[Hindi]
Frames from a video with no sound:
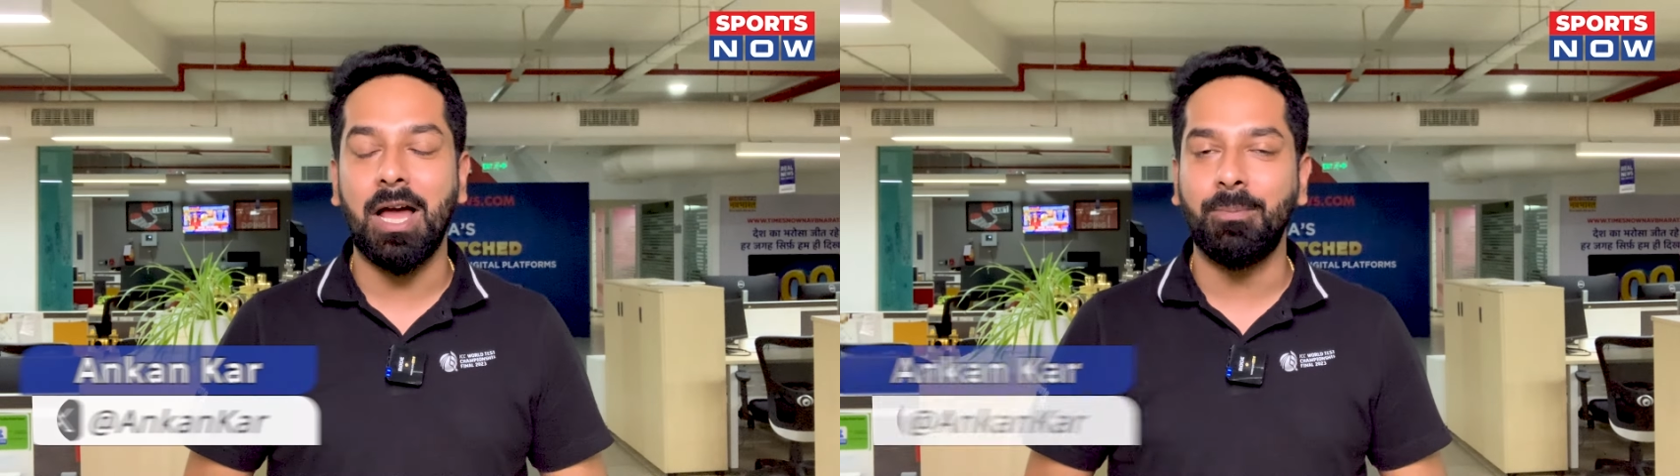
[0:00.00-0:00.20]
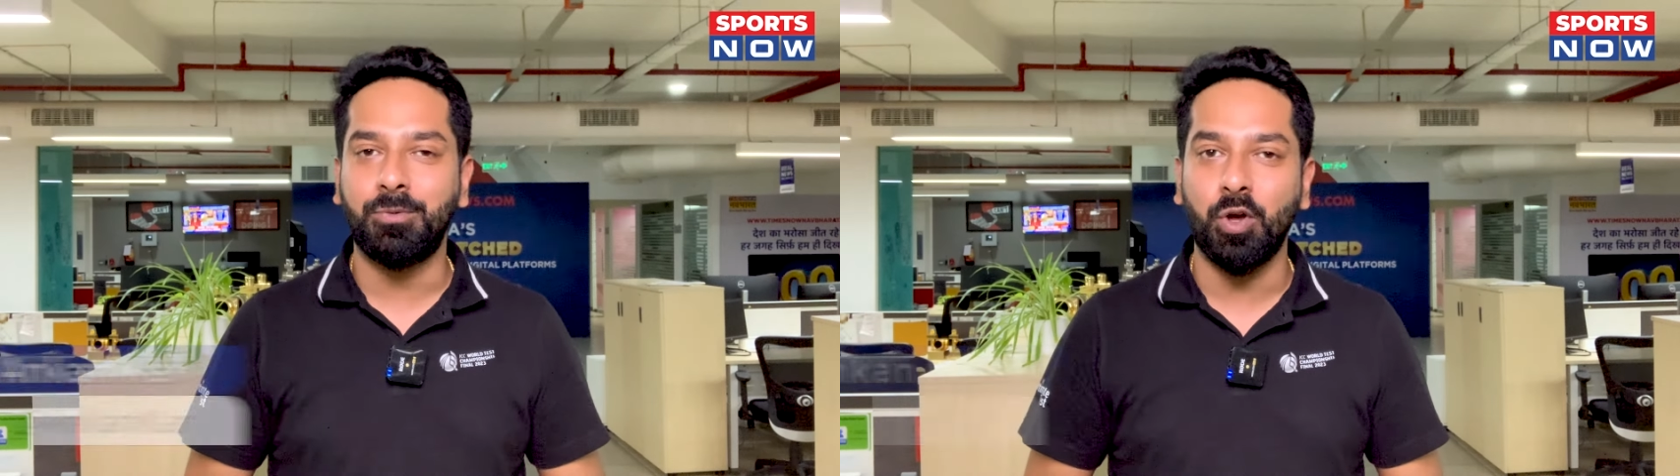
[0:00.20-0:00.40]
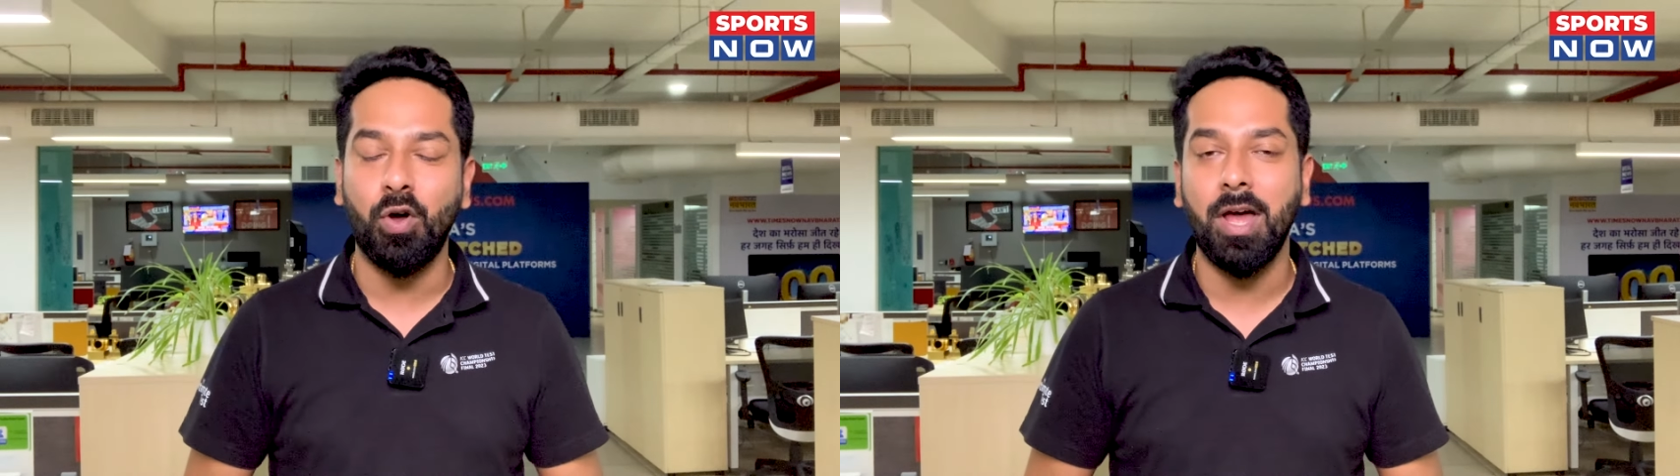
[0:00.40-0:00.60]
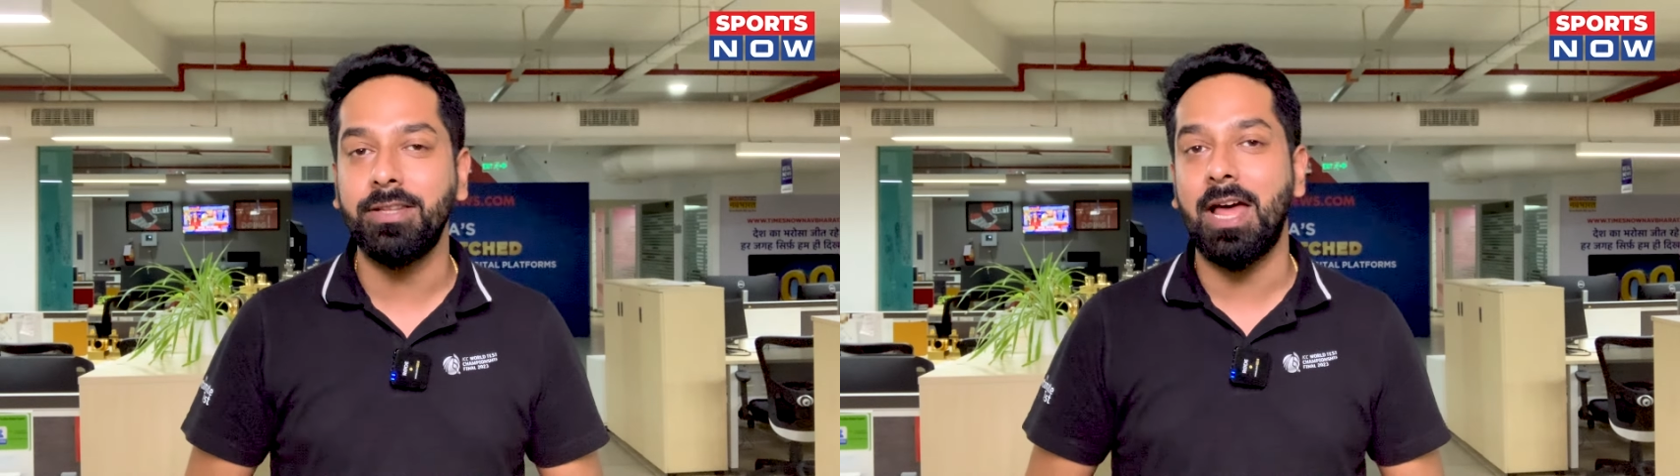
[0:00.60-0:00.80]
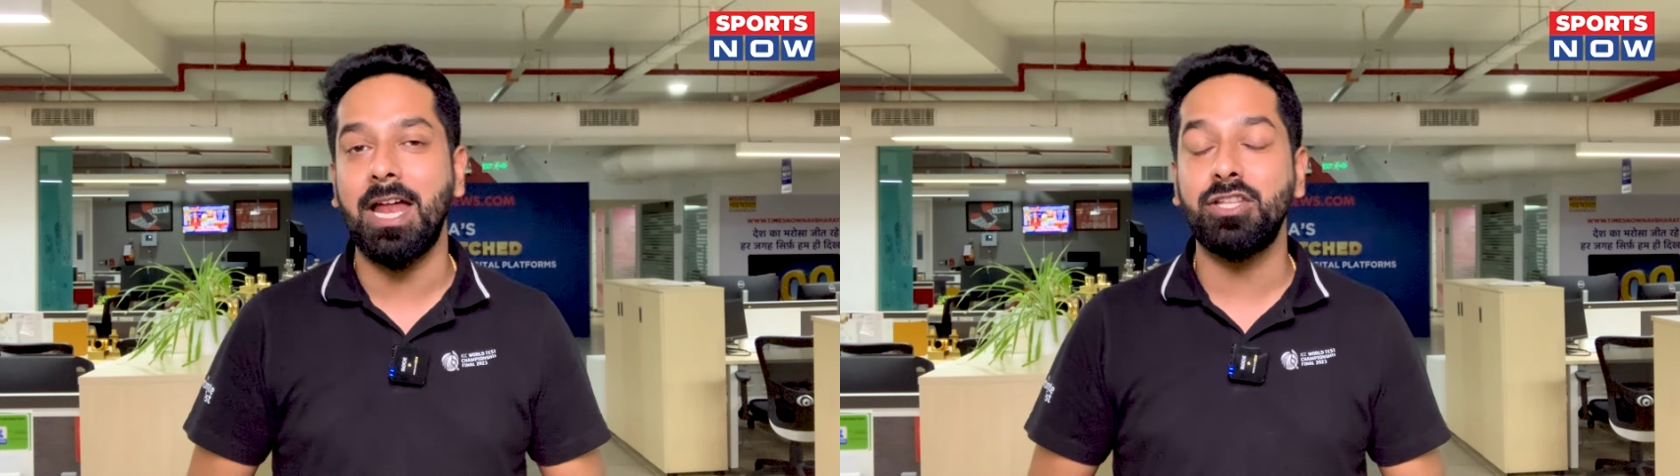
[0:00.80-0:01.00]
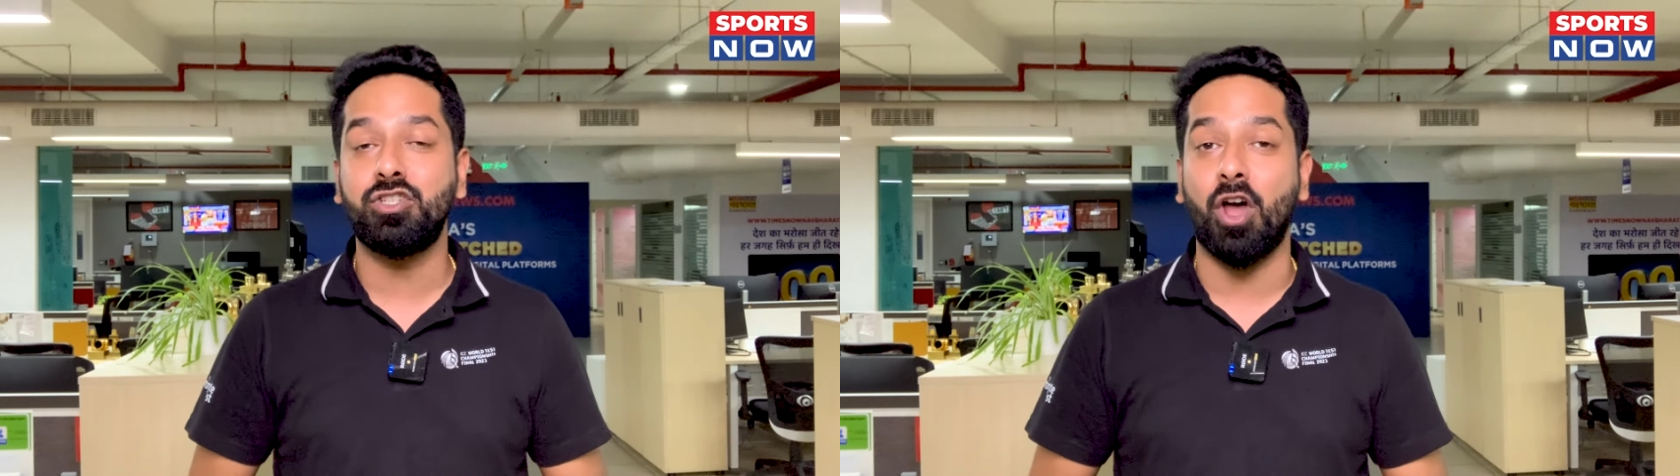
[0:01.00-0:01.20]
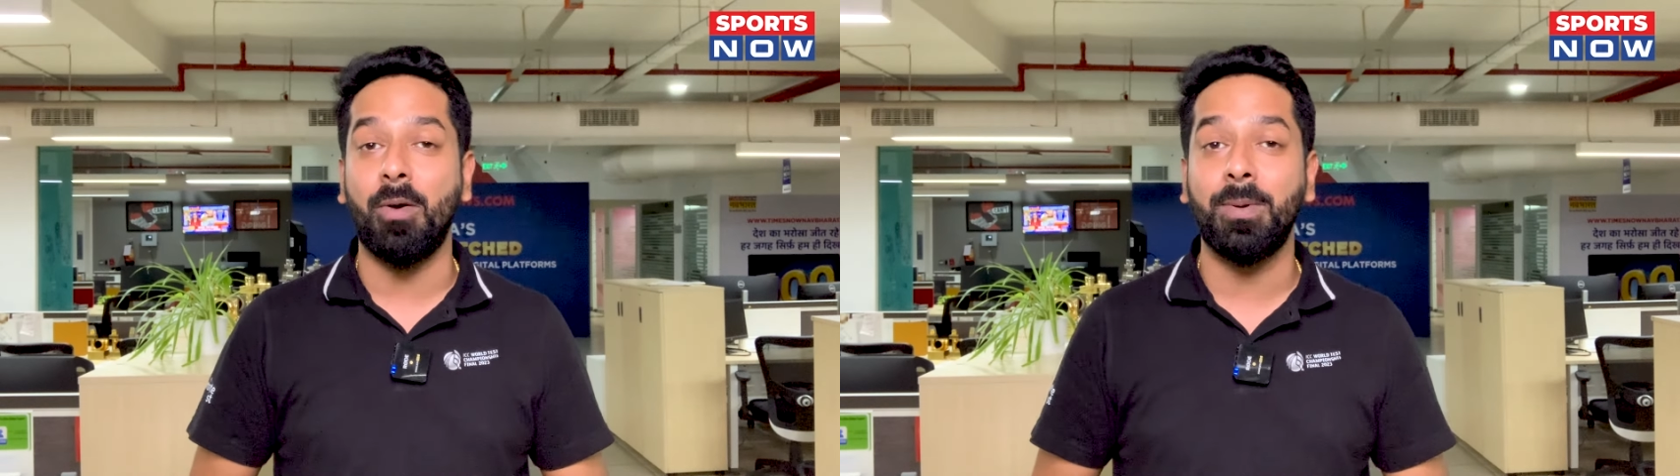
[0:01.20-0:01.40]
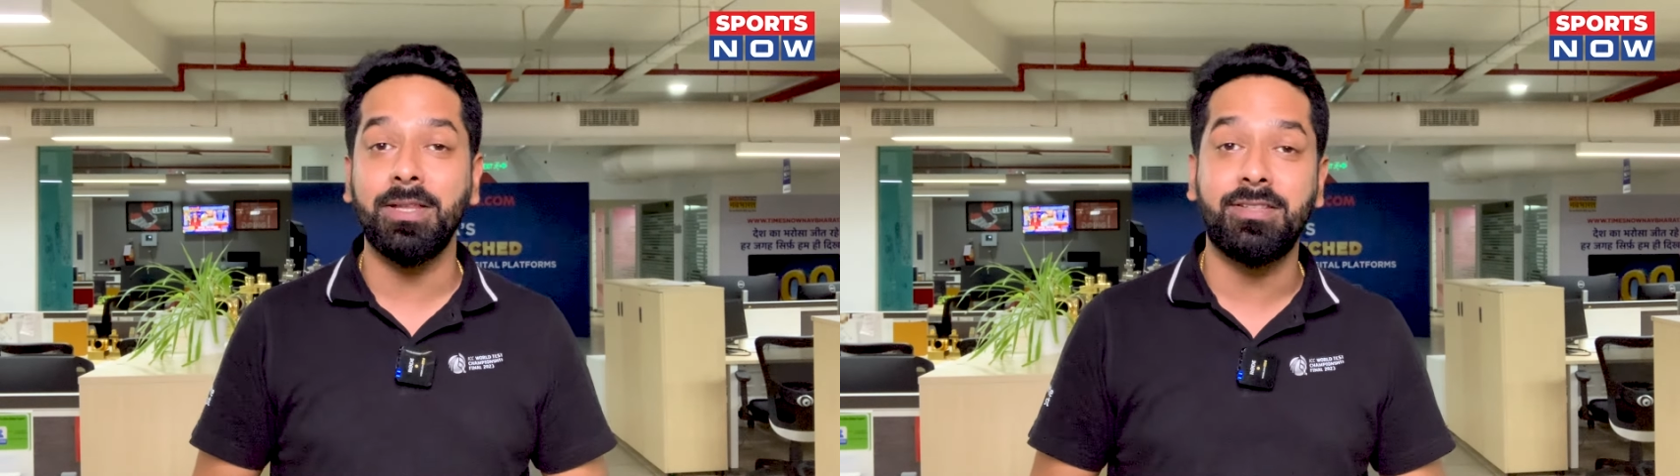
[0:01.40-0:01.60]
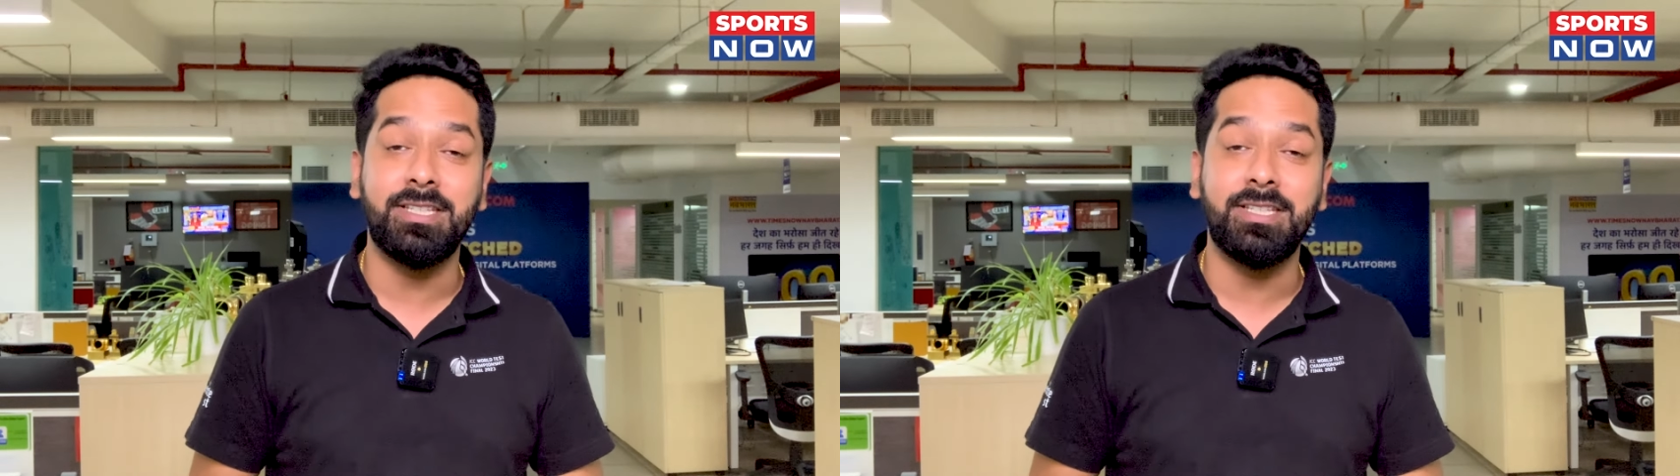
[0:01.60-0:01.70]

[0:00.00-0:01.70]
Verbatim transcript: कप 2024